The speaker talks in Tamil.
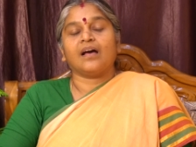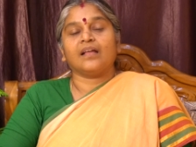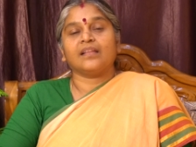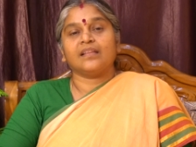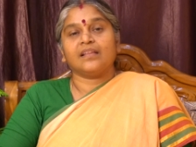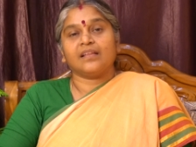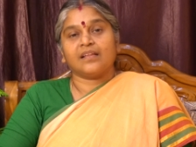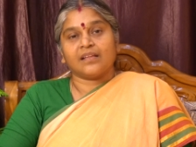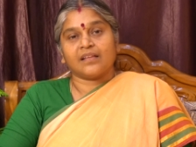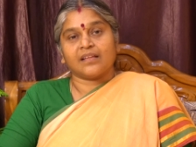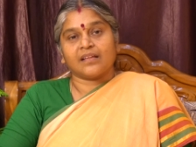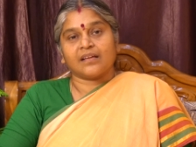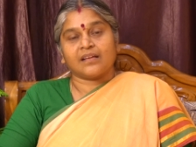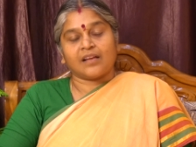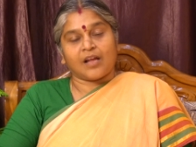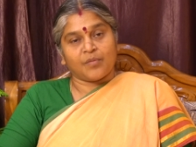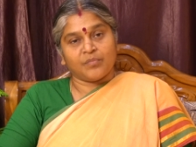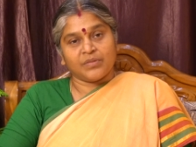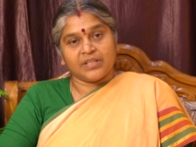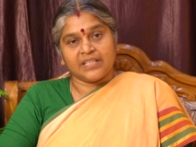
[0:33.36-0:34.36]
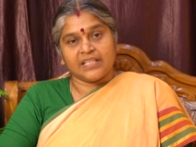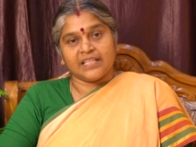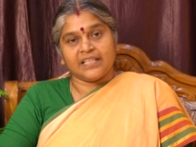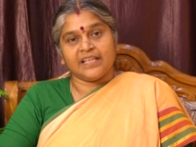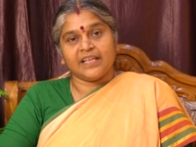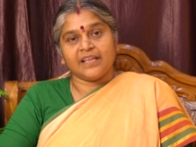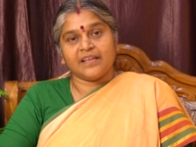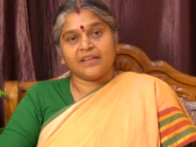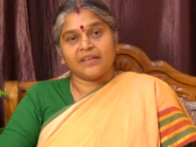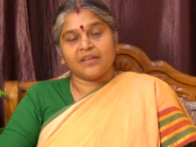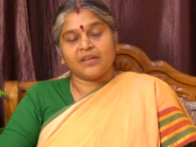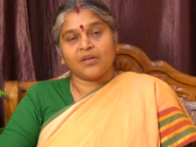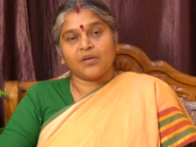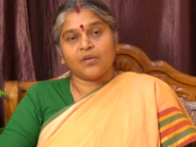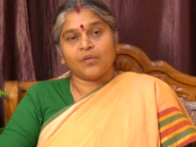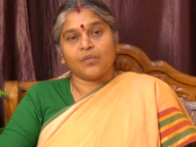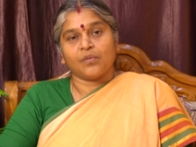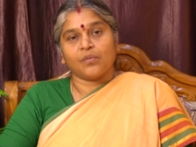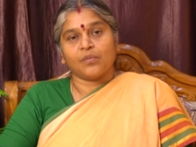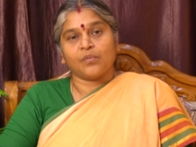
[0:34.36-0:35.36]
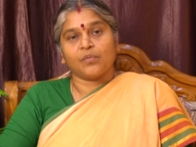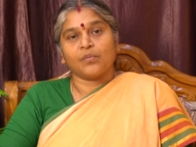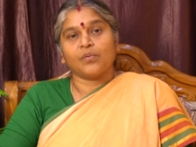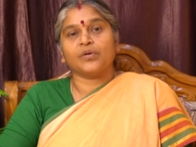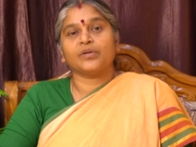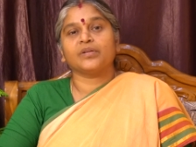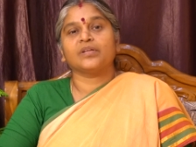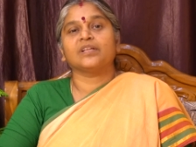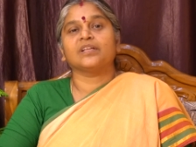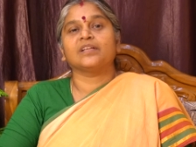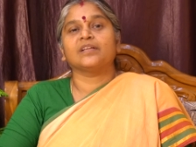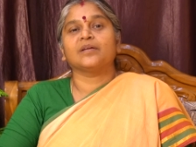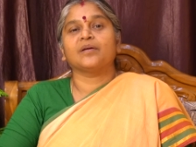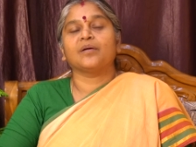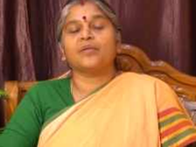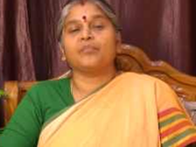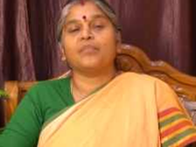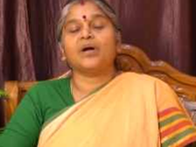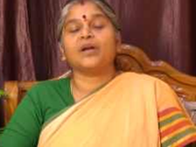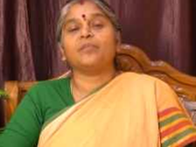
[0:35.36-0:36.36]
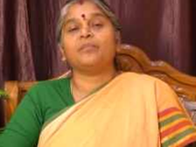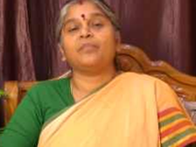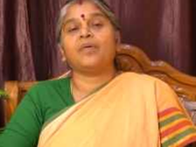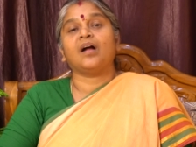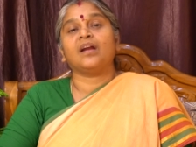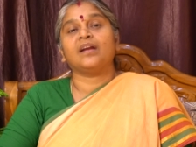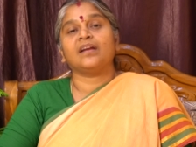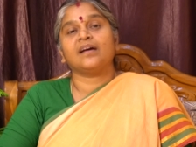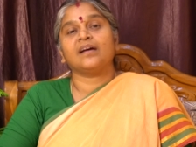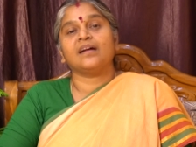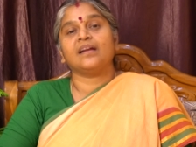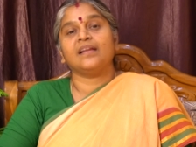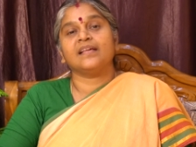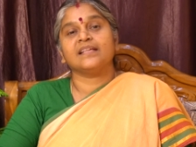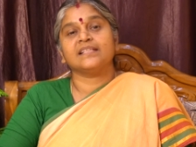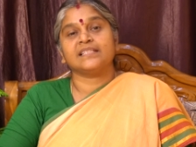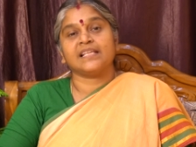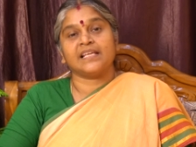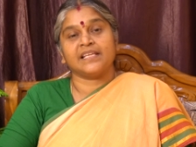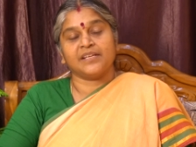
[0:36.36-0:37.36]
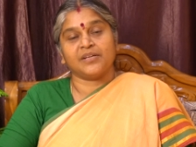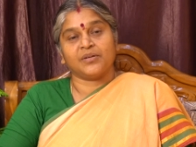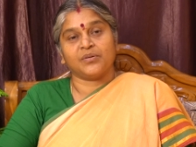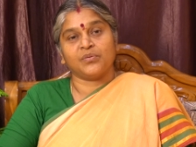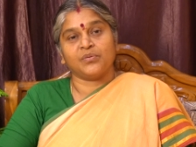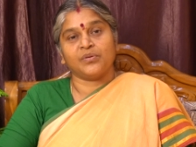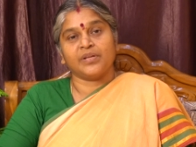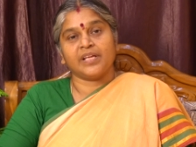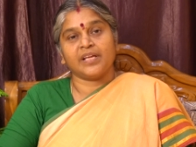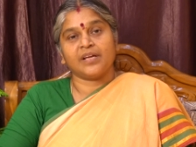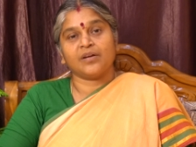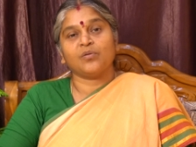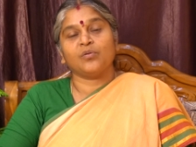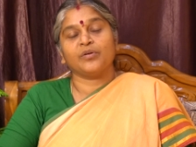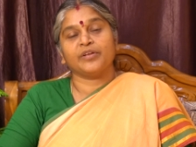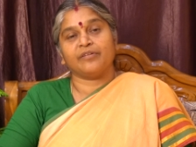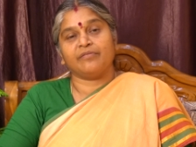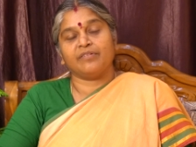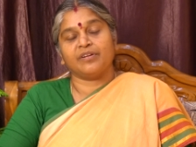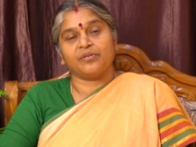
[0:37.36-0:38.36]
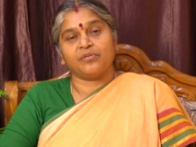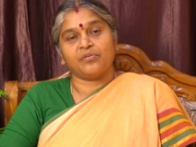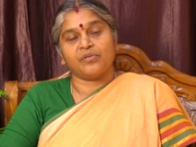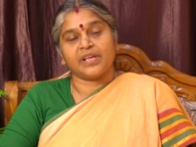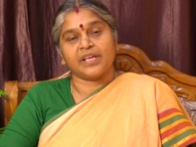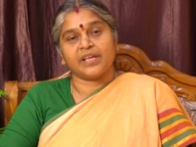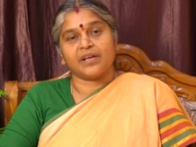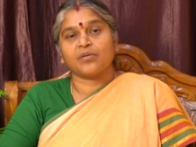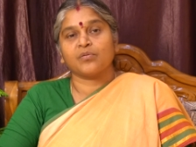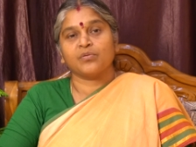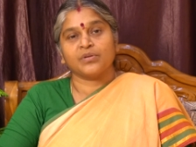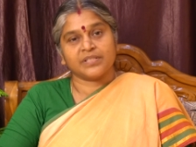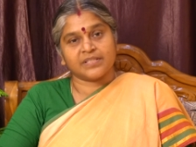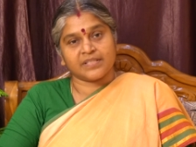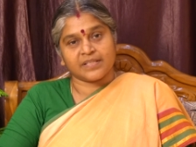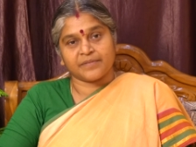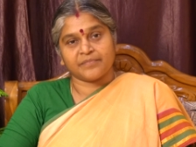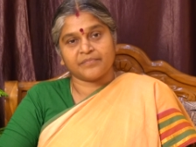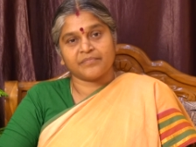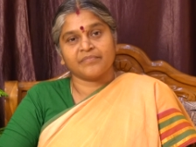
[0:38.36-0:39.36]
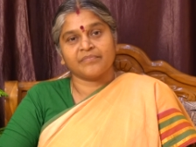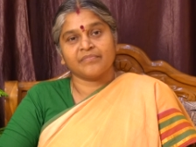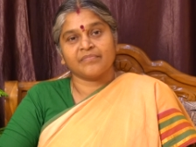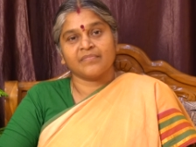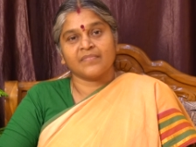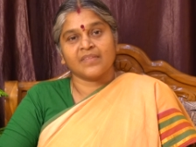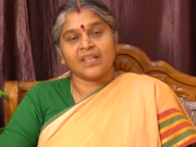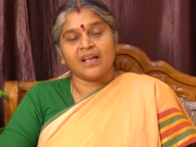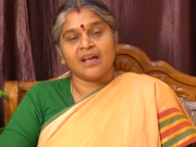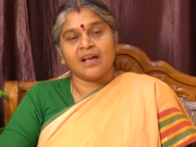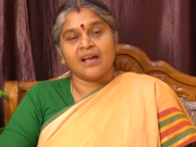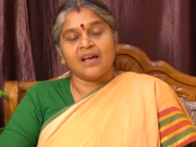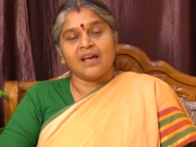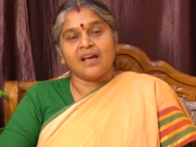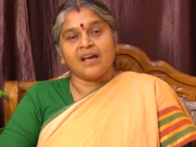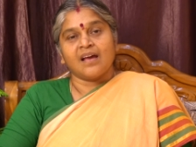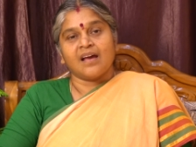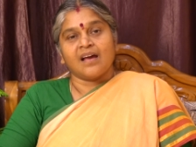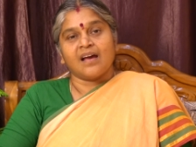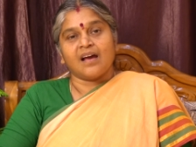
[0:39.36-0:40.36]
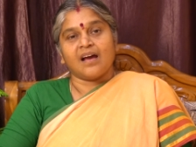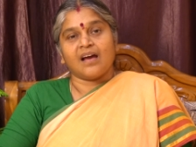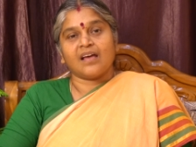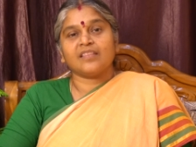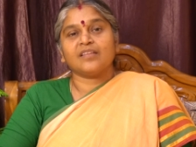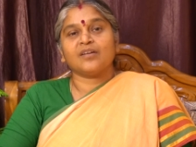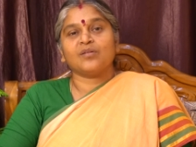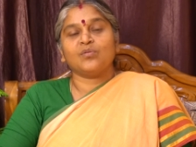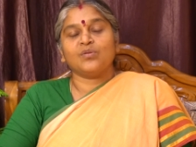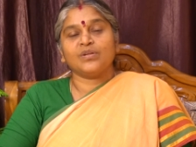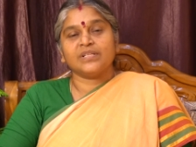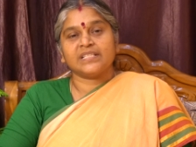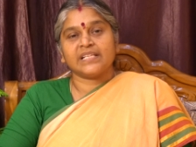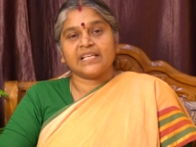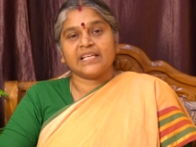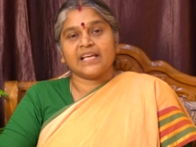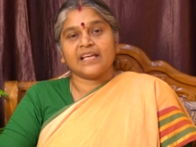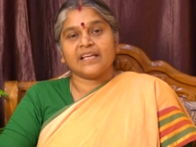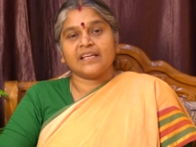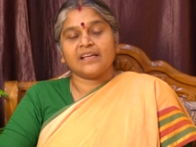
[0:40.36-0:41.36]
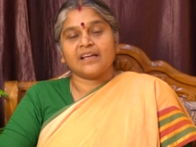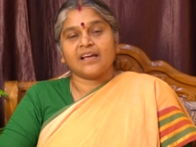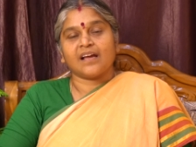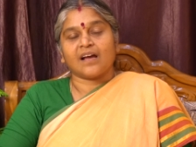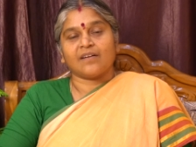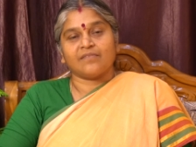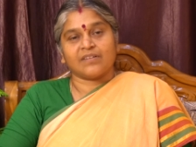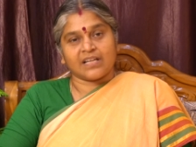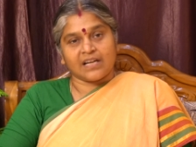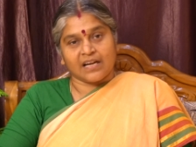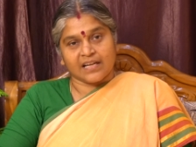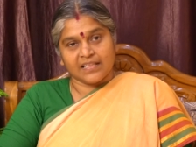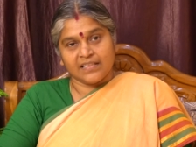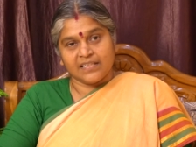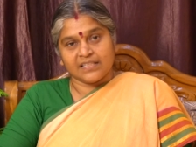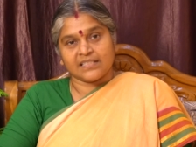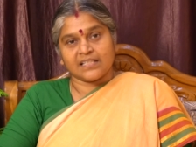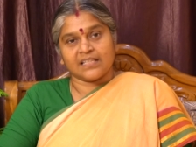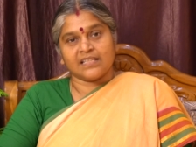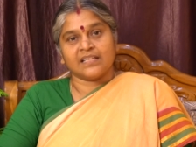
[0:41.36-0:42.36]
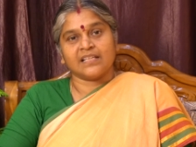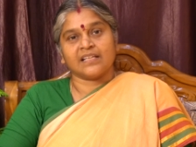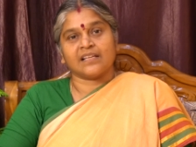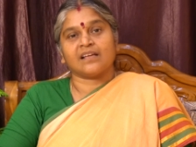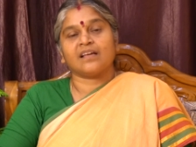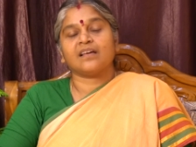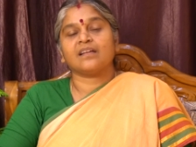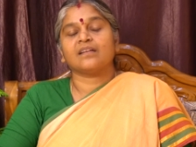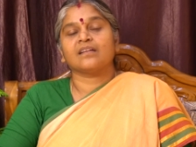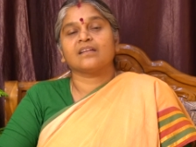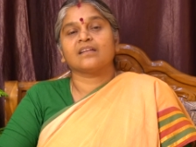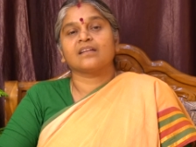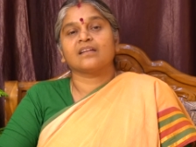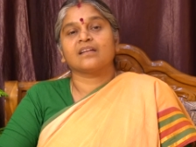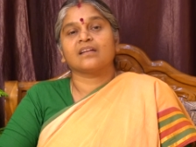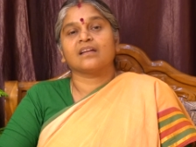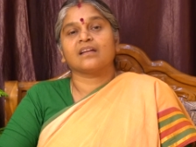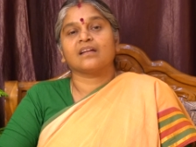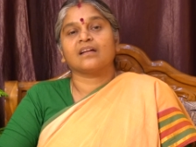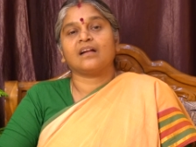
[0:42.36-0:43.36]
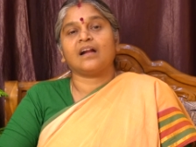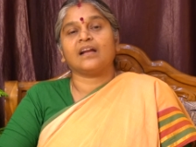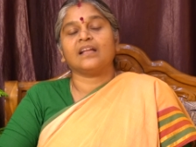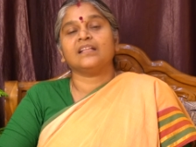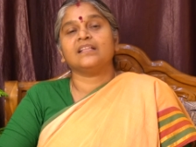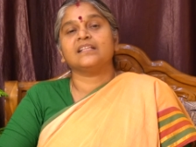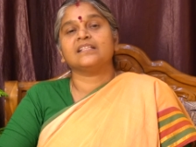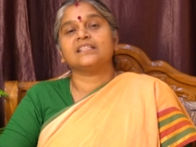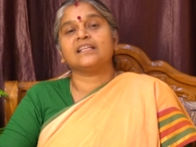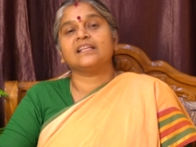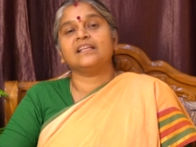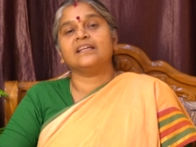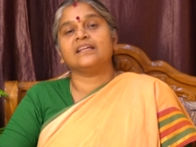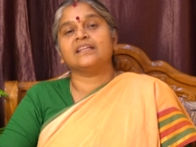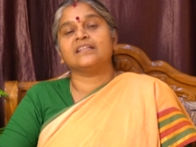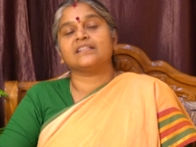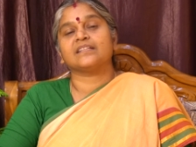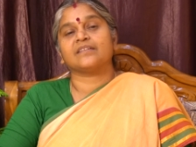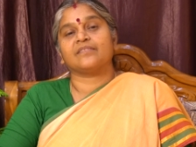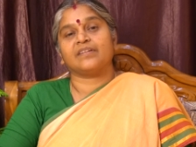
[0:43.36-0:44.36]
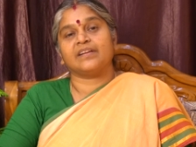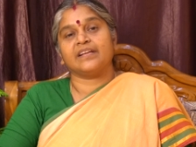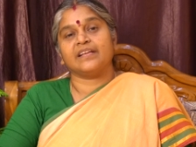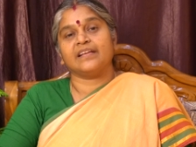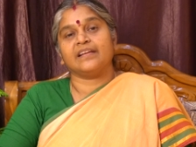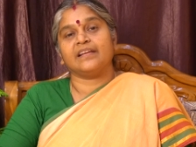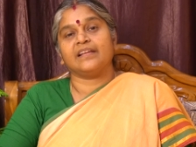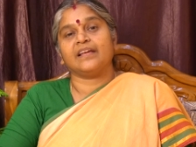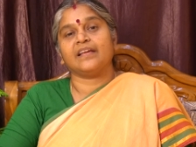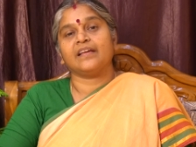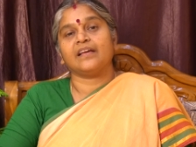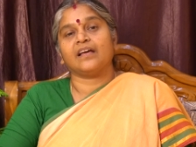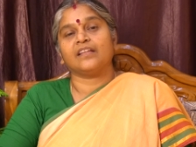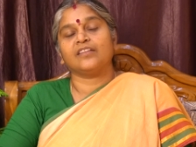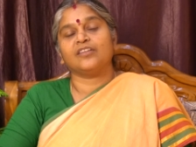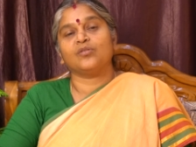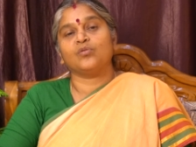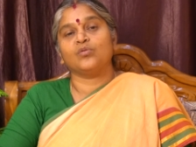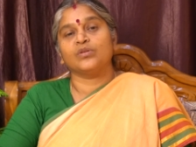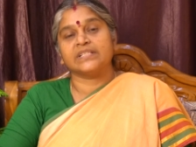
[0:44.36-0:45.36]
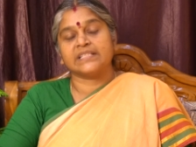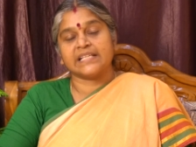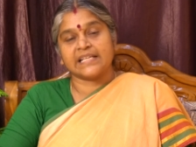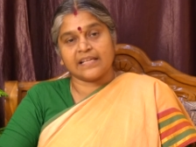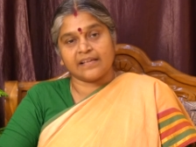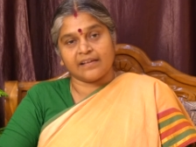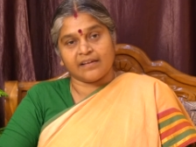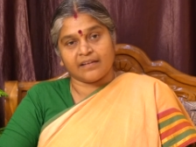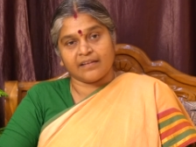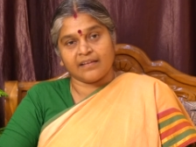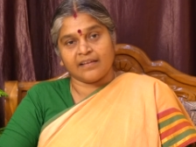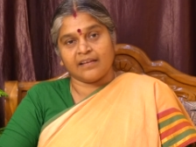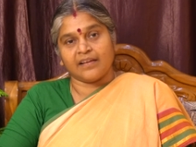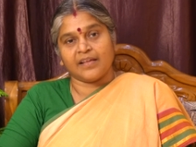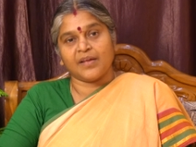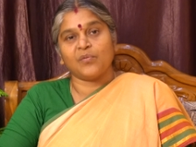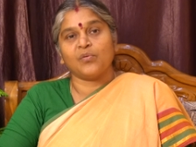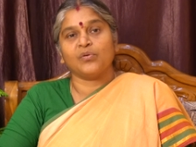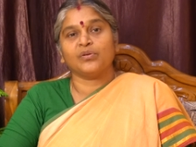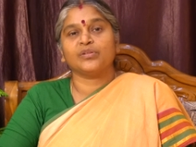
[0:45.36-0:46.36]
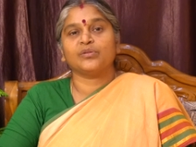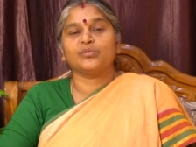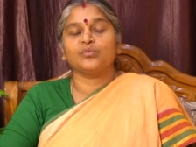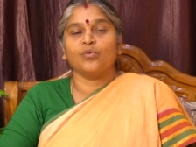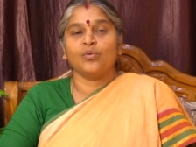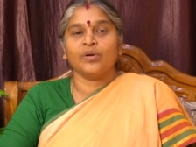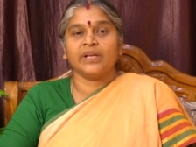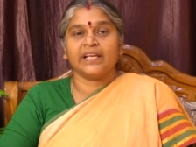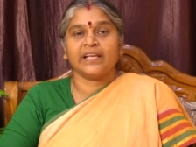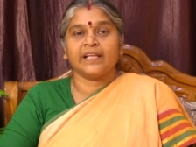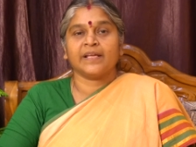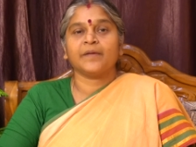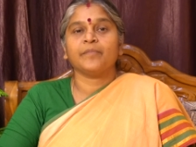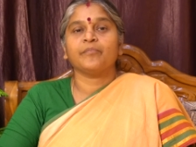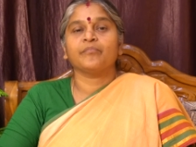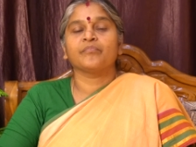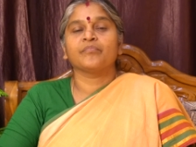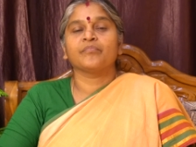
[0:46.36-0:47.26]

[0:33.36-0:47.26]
அந்த கிராமத்திலே ஒரு மட்பாண்டங்களை செய்யக்கூடிய குயவனுடைய குடிசை அந்த குடிசையை அவர் கடந்து செல்கிறார் கடந்து செல்லுகின்ற வழியிலே அந்த குடிசைக்கு அருகிலே ஒரு தூணிலே